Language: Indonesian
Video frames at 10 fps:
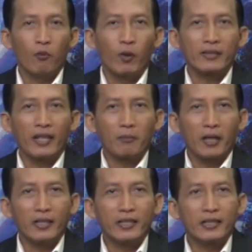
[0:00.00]
Wartanam
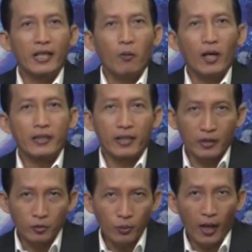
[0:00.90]
kali ini kita awali
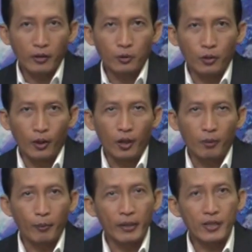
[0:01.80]
dari Tulungagung.
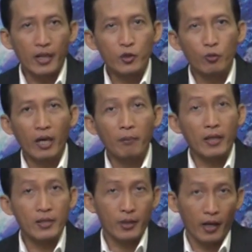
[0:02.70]
Pemirsa, jumlah
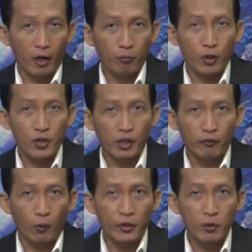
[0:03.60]
pasien positif
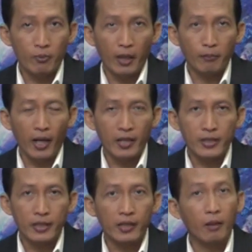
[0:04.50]
COVID-19
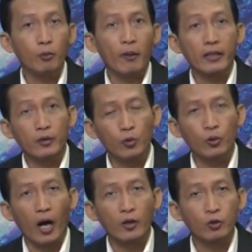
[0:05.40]
di Kabupaten
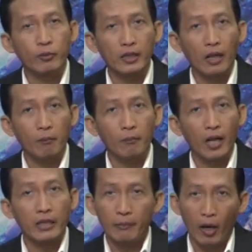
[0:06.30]
Tulungagung
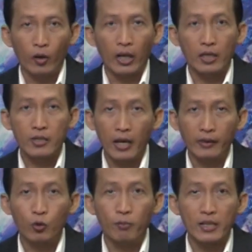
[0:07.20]
bertambah 5 orang.
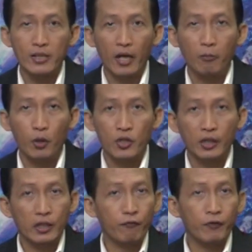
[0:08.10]
Satu pasien
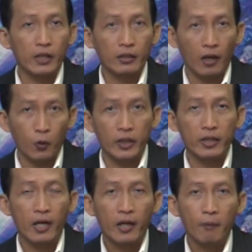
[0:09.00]
positif
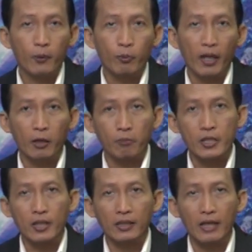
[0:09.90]
diketahui merupakan
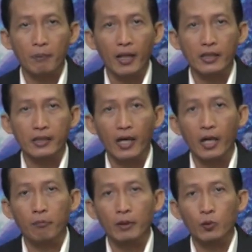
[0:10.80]
peserta
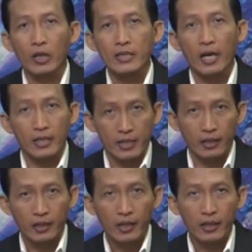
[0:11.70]
pelatihan petugas
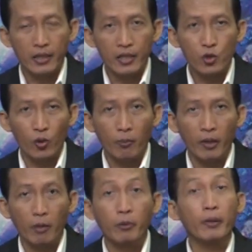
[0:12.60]
haji di
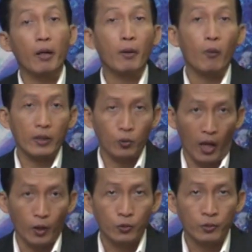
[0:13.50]
Surabaya beberapa waktu
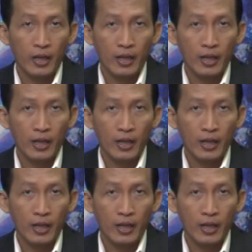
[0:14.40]
lalu.